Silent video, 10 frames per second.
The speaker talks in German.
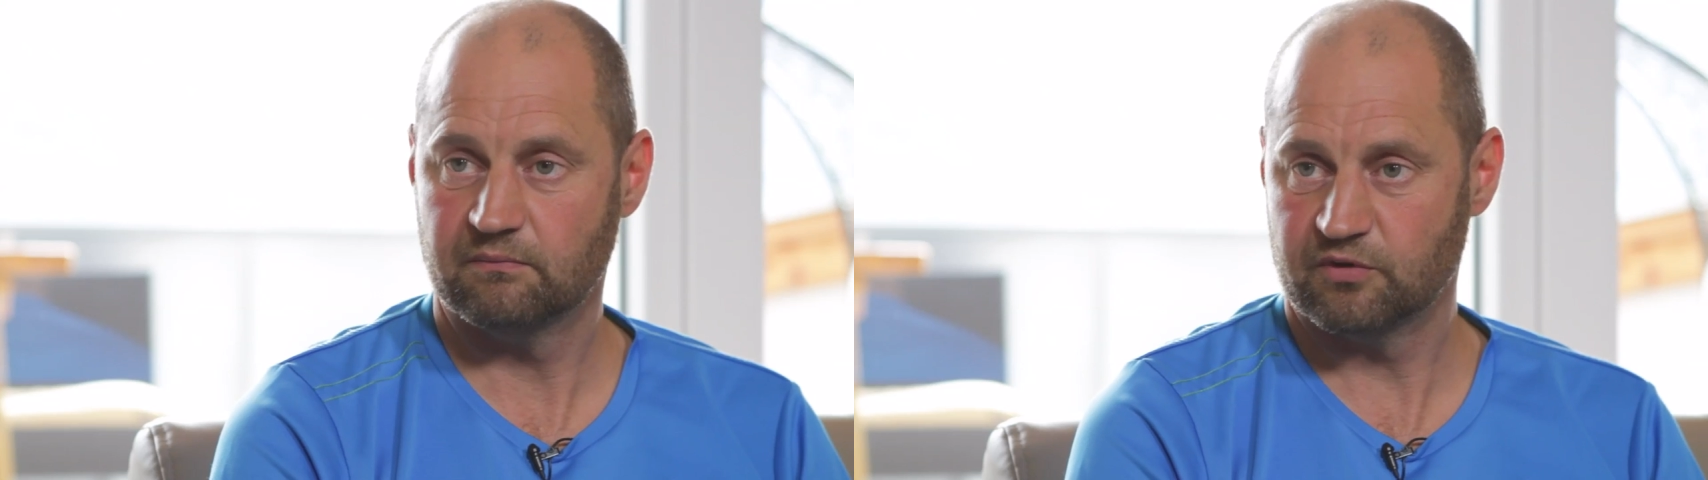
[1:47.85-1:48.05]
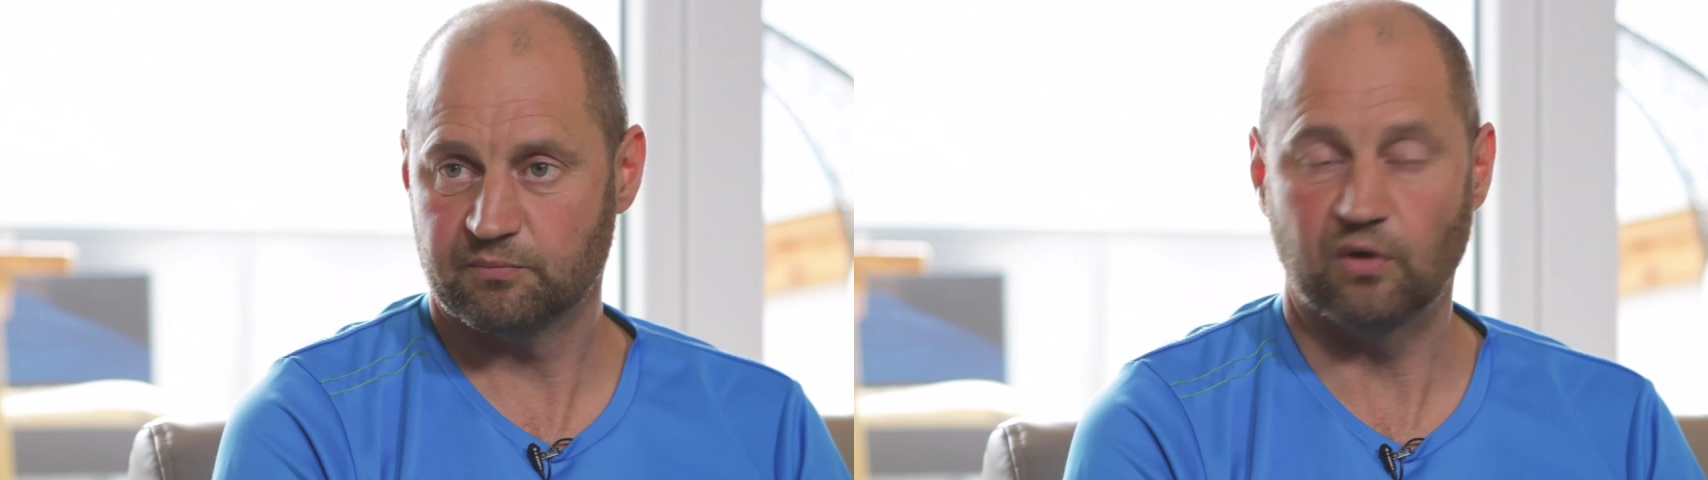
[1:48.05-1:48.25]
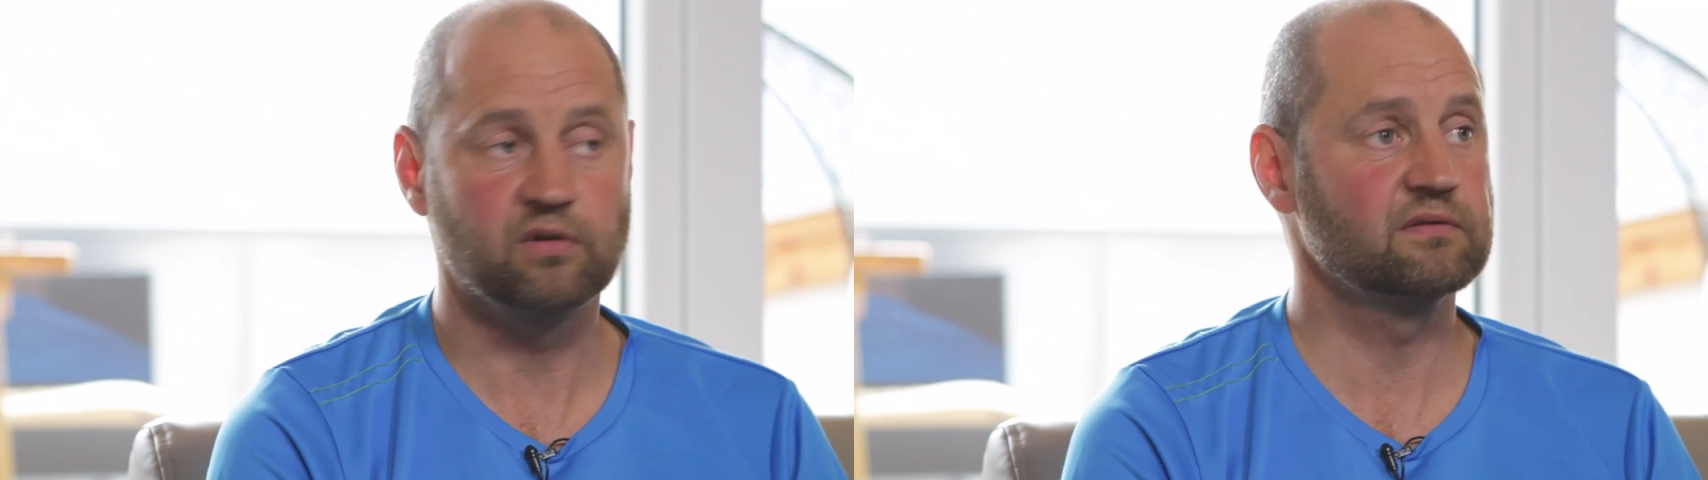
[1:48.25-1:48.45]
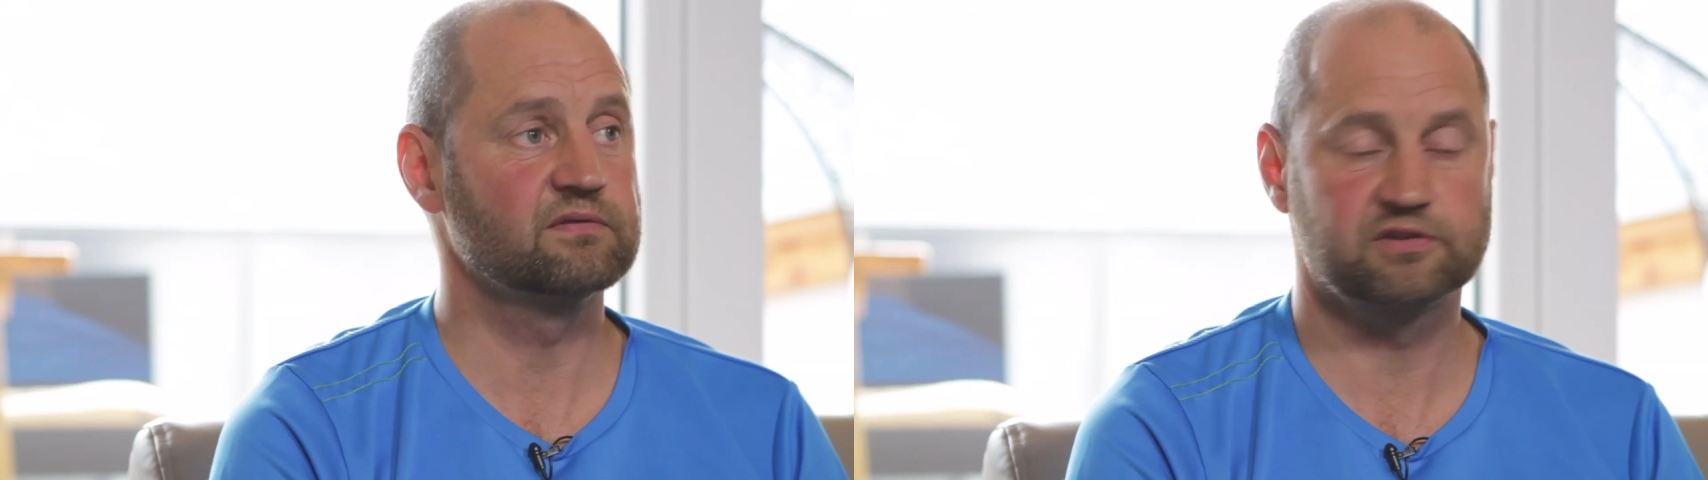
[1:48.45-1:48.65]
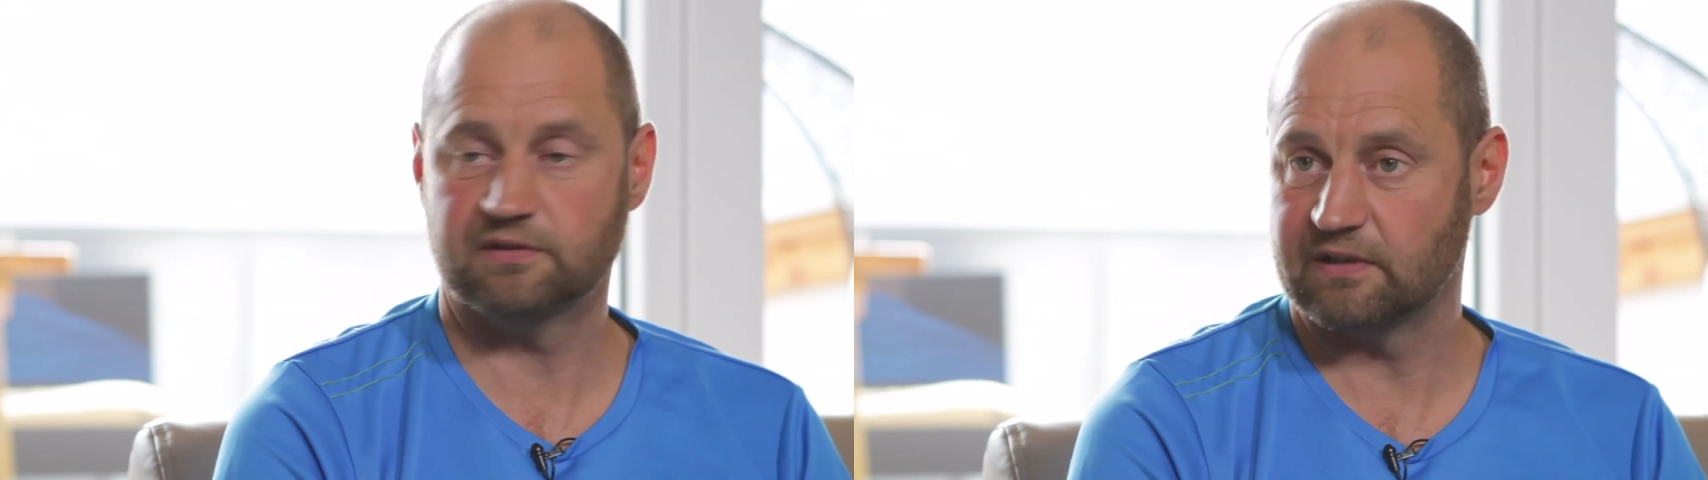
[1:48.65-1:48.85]
besprochen,
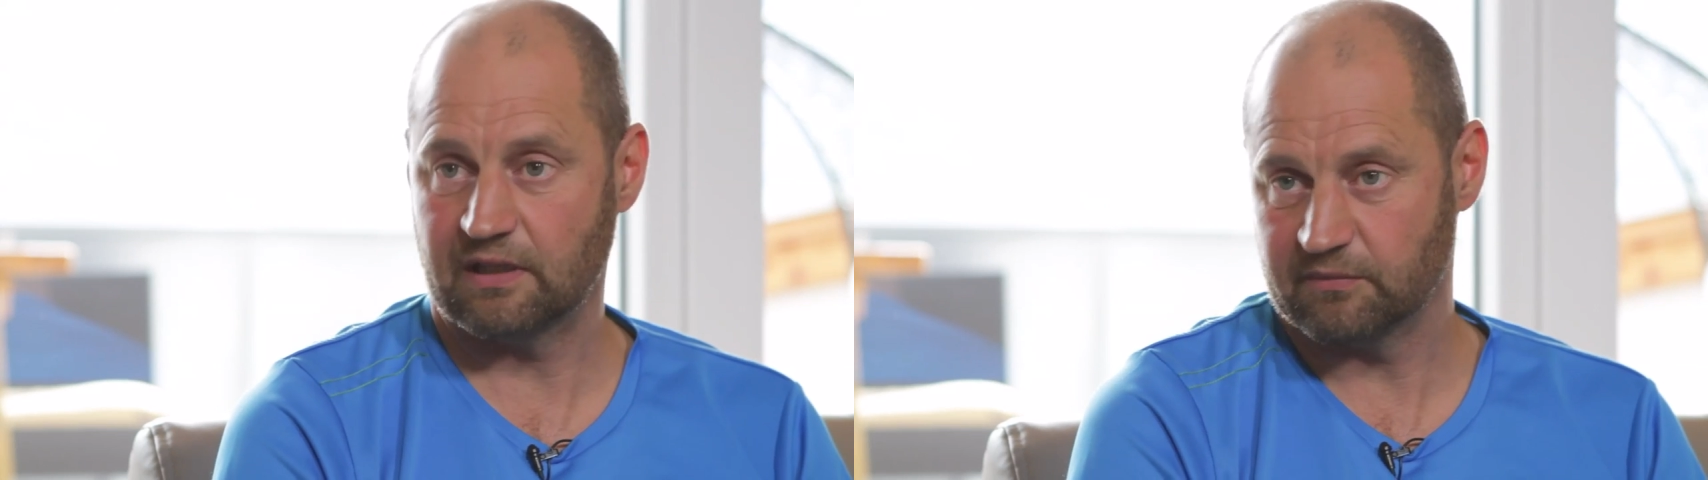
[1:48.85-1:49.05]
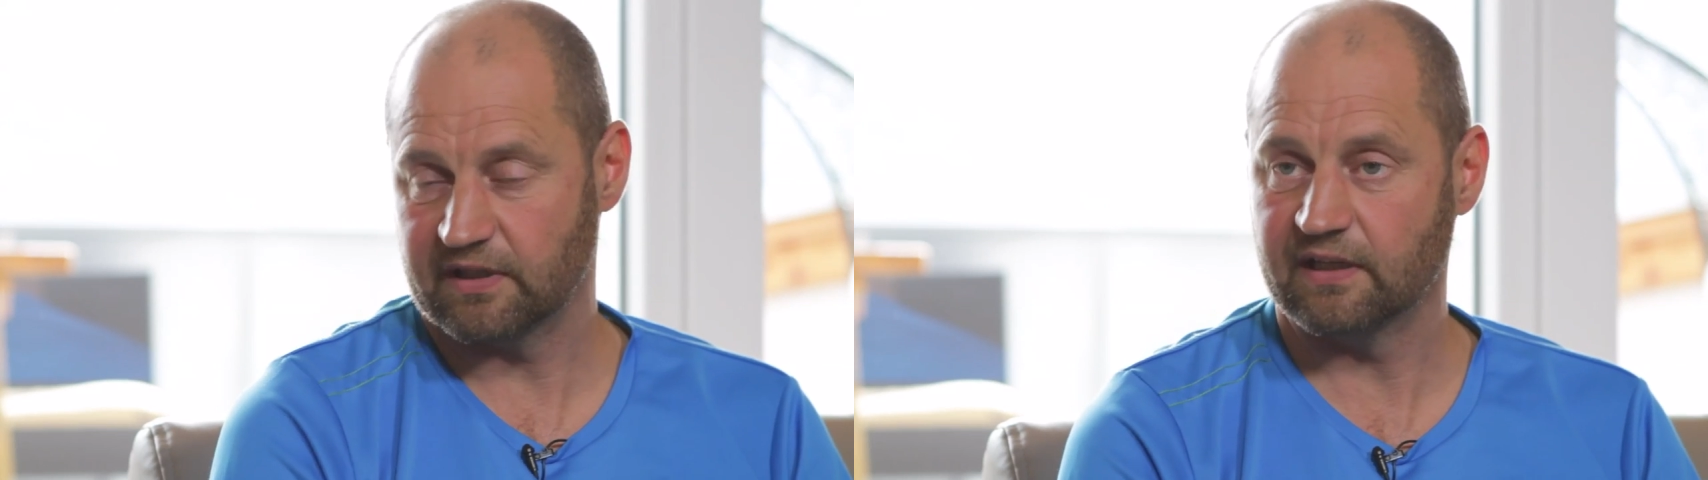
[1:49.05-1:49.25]
was hat man